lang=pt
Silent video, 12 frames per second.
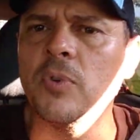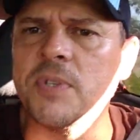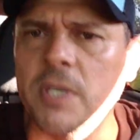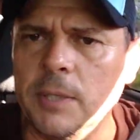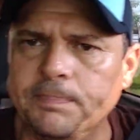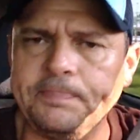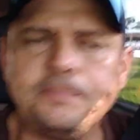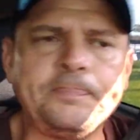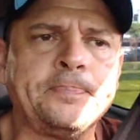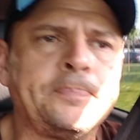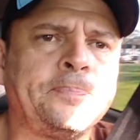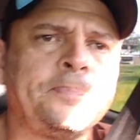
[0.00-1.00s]
você.
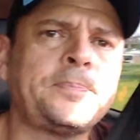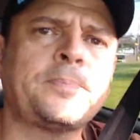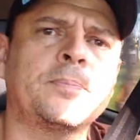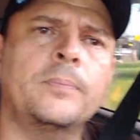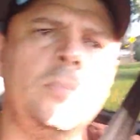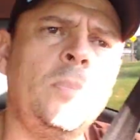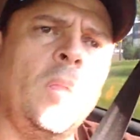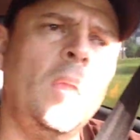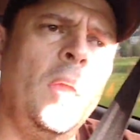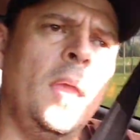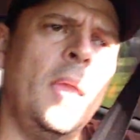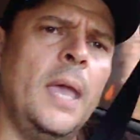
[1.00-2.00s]

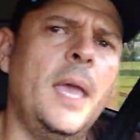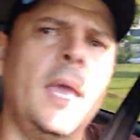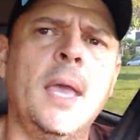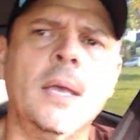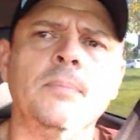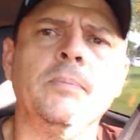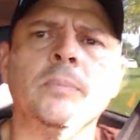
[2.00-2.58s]
É,